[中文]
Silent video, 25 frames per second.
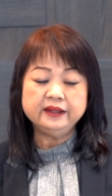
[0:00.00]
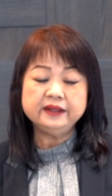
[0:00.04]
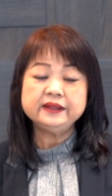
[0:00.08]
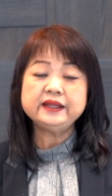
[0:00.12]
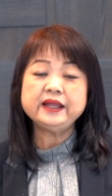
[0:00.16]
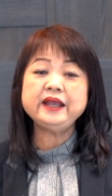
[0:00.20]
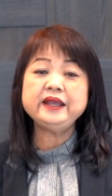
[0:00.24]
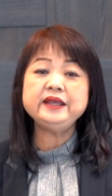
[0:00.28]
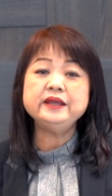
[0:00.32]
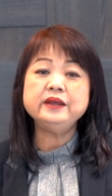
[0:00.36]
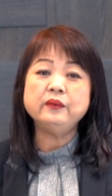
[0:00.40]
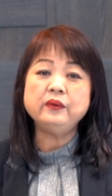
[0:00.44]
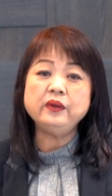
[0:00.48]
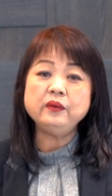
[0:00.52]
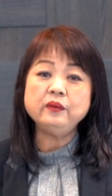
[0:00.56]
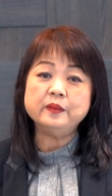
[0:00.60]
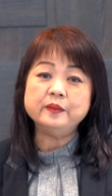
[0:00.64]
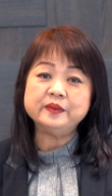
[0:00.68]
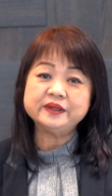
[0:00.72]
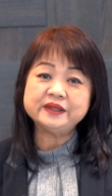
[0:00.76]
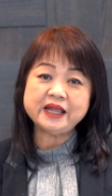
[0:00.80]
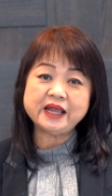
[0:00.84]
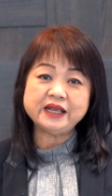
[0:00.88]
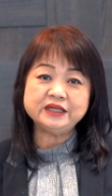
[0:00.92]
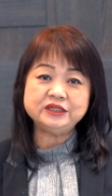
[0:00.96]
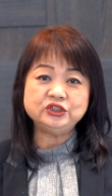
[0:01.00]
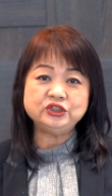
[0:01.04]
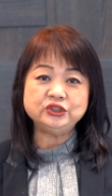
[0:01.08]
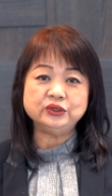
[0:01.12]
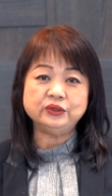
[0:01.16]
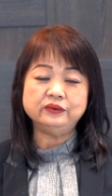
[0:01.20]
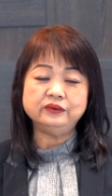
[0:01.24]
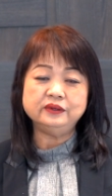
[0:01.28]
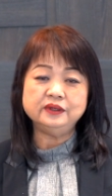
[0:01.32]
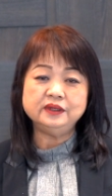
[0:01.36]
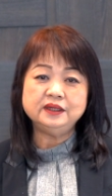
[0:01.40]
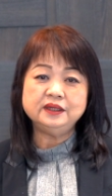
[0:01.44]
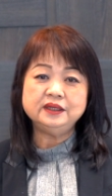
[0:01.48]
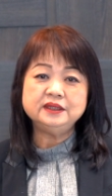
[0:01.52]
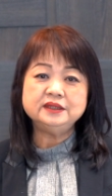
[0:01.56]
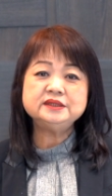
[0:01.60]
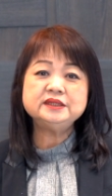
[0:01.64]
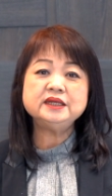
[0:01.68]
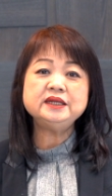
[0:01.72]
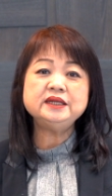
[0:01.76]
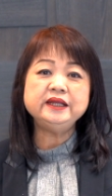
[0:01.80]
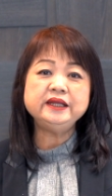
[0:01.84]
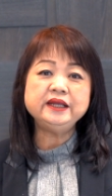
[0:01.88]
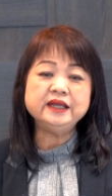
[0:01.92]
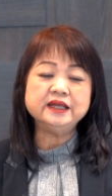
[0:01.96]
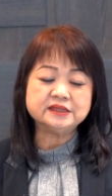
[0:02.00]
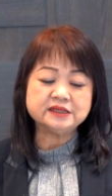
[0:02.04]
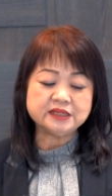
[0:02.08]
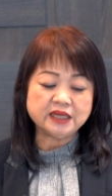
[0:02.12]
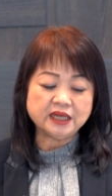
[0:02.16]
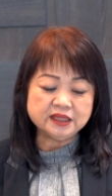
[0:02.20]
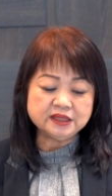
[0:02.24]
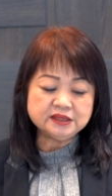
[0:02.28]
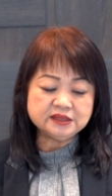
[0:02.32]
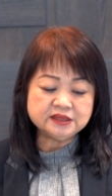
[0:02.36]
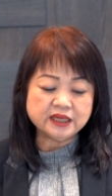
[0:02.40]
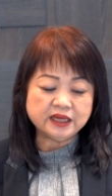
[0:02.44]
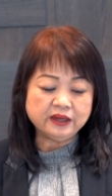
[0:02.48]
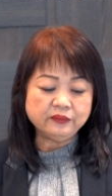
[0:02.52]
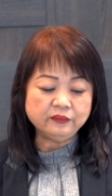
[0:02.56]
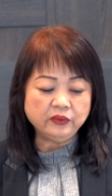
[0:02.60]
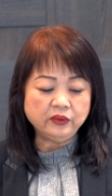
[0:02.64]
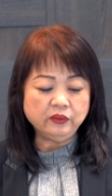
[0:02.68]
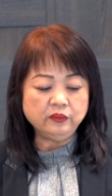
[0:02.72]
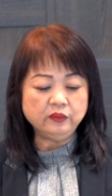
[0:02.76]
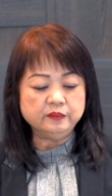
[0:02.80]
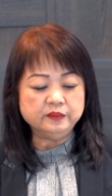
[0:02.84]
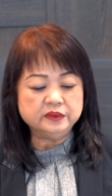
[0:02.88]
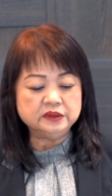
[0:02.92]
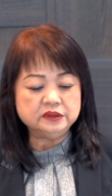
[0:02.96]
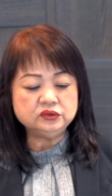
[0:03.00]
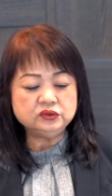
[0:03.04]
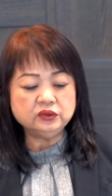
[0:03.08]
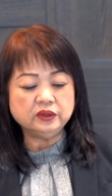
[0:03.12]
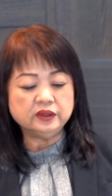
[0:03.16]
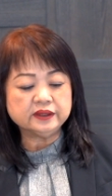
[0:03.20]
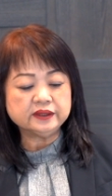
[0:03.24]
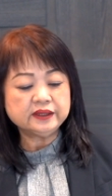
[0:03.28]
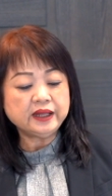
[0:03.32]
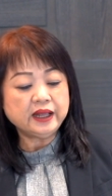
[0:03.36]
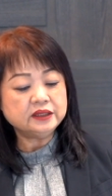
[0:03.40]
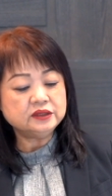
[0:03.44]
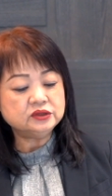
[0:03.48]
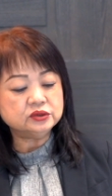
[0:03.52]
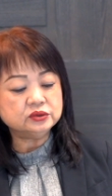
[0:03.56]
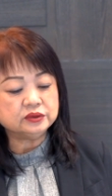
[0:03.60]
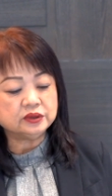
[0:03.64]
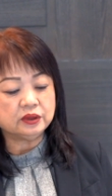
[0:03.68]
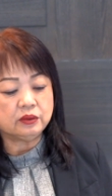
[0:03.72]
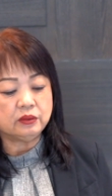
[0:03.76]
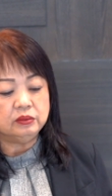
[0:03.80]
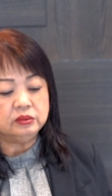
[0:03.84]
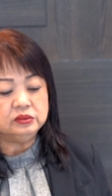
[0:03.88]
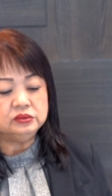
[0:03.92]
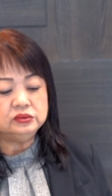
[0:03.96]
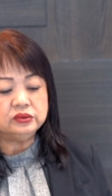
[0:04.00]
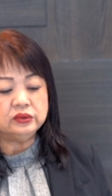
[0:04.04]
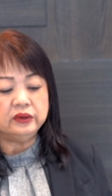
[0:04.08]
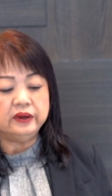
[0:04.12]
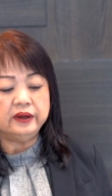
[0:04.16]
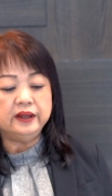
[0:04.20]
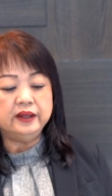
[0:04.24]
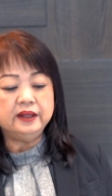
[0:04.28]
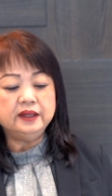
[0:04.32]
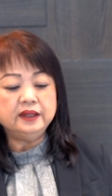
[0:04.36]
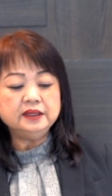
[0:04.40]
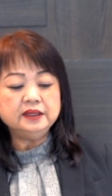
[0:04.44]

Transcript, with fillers: 他也为我们带球，圣灵也常常为我们做带球的工作。